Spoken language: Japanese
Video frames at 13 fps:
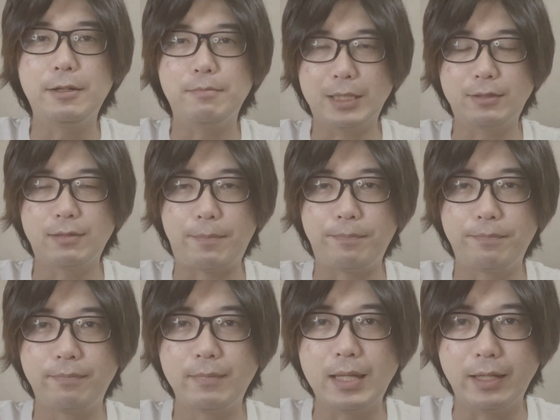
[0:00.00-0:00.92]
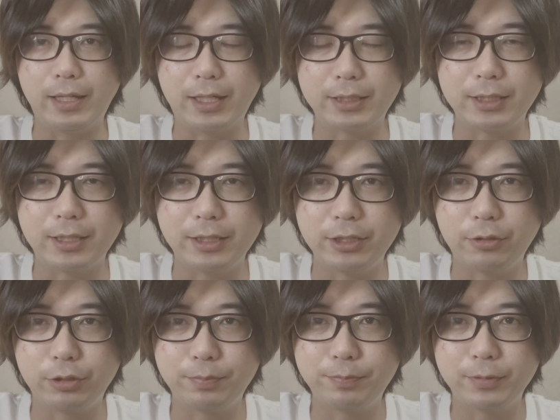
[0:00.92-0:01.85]
まずは、江頭にじ
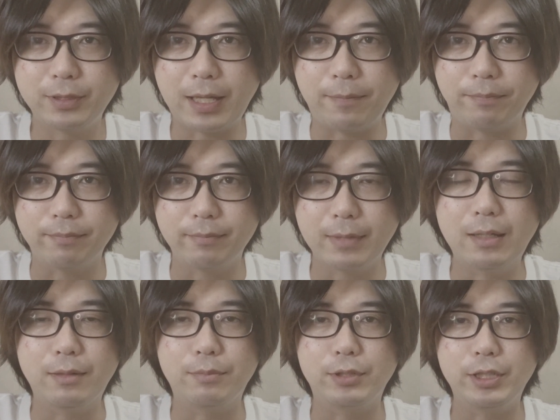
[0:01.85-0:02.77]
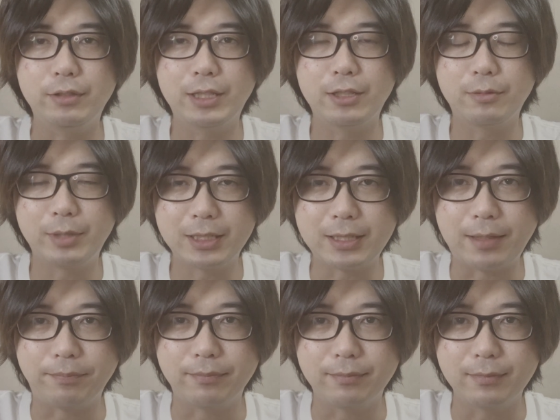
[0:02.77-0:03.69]
ごじゅっぷんさん、ブリーフ団の皆さ
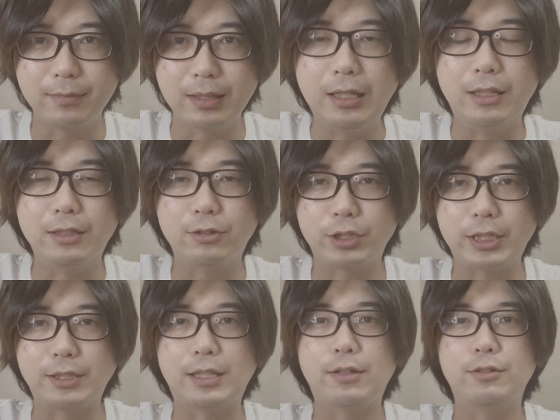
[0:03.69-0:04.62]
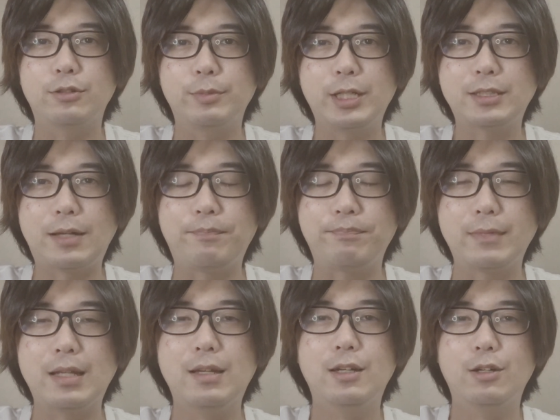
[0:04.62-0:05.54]
ん、そしてスタッフの皆さん、
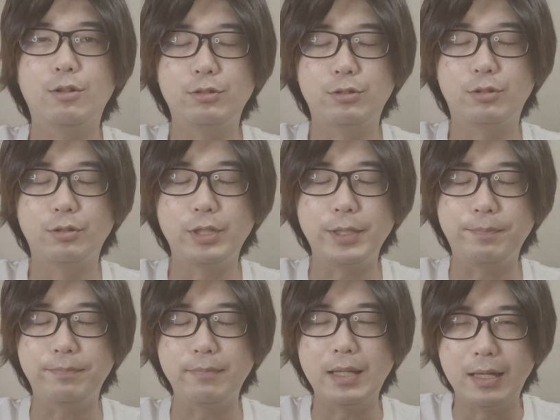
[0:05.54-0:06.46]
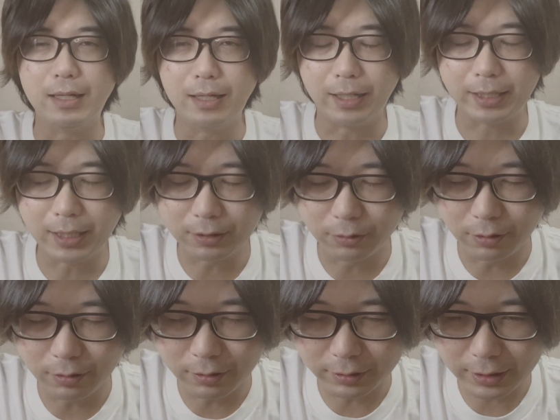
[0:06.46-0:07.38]
本当にありが
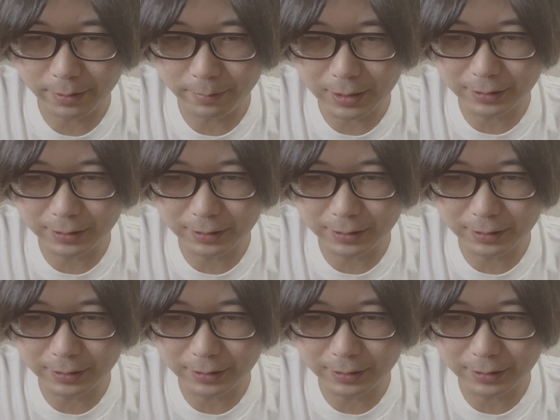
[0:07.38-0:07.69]
とうございま